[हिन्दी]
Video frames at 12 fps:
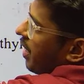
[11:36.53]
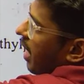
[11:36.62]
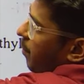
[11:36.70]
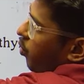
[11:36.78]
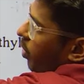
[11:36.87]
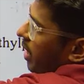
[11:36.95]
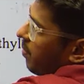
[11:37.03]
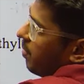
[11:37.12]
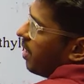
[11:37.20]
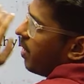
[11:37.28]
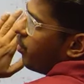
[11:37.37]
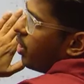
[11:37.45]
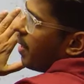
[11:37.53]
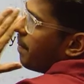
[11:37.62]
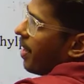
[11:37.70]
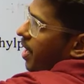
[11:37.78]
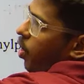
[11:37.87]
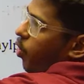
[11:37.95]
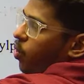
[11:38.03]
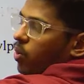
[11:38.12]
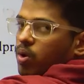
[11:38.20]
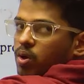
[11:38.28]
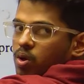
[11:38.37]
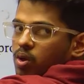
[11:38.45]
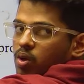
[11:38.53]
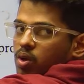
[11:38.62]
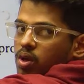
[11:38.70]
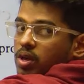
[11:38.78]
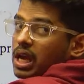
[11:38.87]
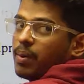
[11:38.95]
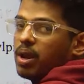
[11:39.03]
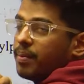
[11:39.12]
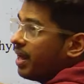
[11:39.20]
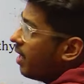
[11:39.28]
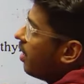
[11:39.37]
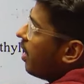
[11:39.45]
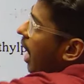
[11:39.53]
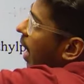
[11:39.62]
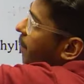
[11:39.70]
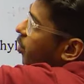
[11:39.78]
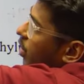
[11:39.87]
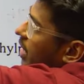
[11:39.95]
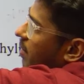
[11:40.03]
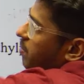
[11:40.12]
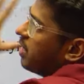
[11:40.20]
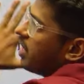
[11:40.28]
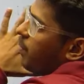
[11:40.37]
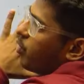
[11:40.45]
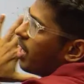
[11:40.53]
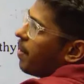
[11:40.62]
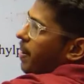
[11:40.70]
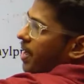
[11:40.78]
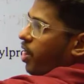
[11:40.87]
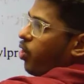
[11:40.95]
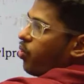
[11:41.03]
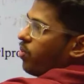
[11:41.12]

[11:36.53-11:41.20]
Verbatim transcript: है आपको कोई नेम दे देगा बोलेगा बनाओ क्या बोला मैंने आपको कोई नेम दे देगा बोलेगा बनाओ